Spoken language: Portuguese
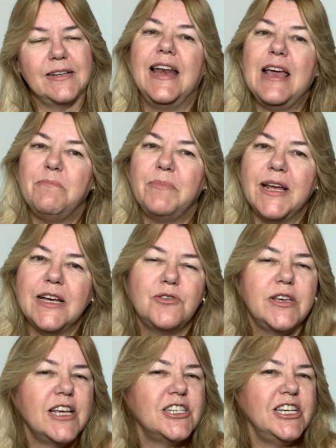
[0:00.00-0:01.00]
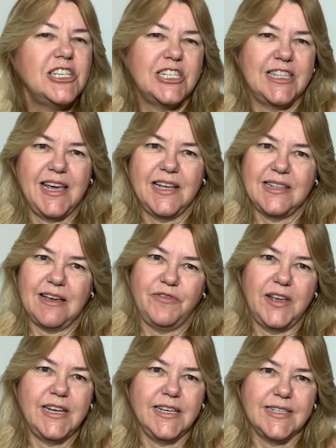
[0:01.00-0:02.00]
Lembrando que a gente tem que estar tá
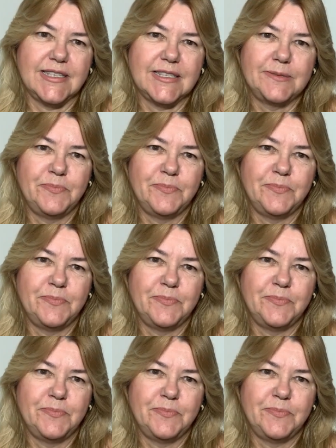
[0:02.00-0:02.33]
feliz.